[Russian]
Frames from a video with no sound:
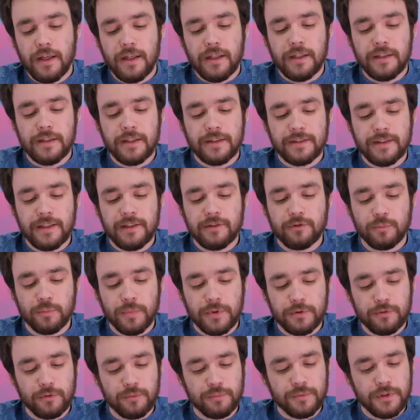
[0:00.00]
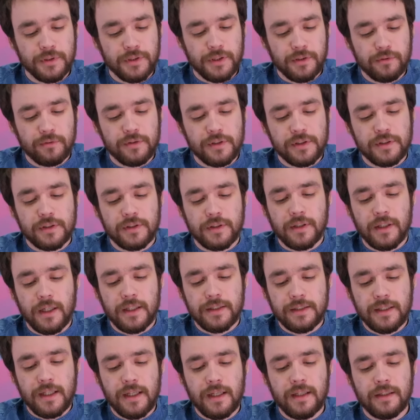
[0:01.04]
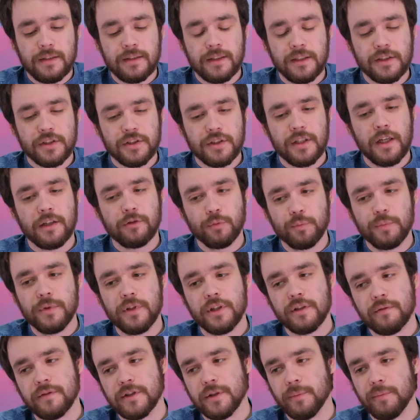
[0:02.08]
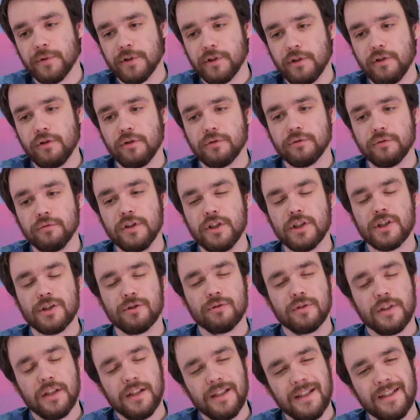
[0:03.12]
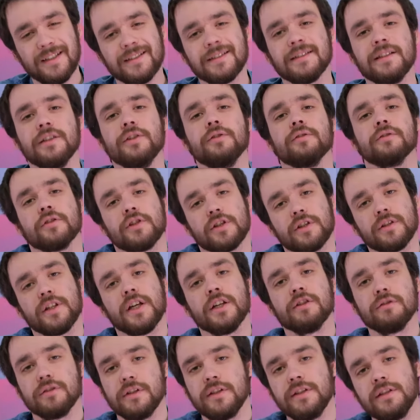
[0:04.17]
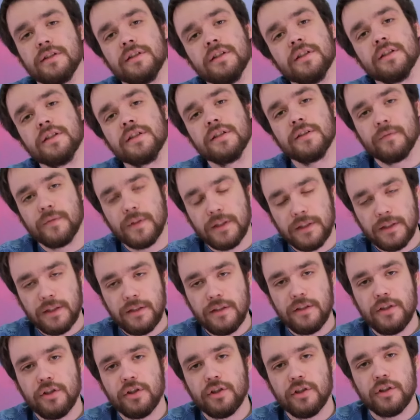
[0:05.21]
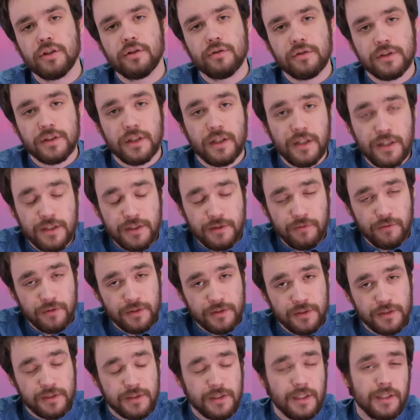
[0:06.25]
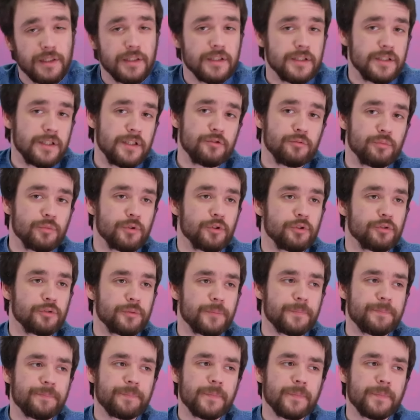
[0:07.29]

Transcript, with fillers: и так далее и тому подобное, да, то есть она должна оккупировать определенную нишу, и если ее начинает теснить в этой нише, то, скорее всего, эта социальная сеть умрет.